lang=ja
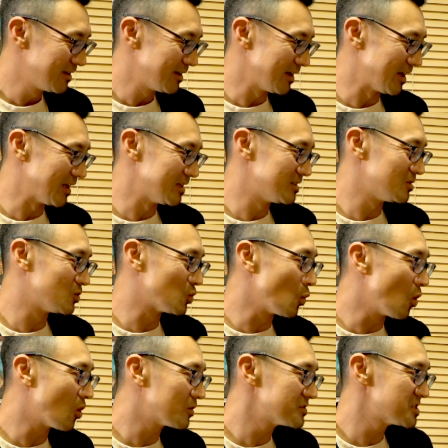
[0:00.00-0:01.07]
え The
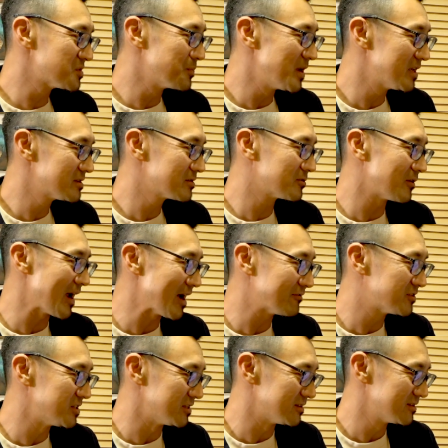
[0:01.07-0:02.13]
Dwarf Smith
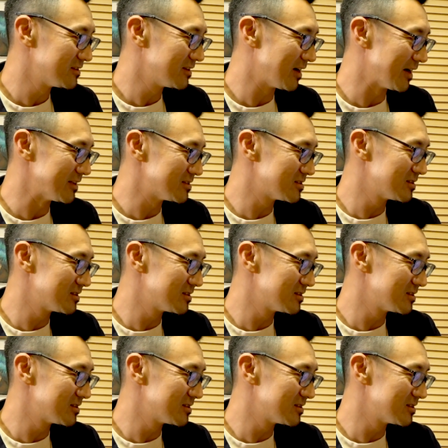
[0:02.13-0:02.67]
Crafted はい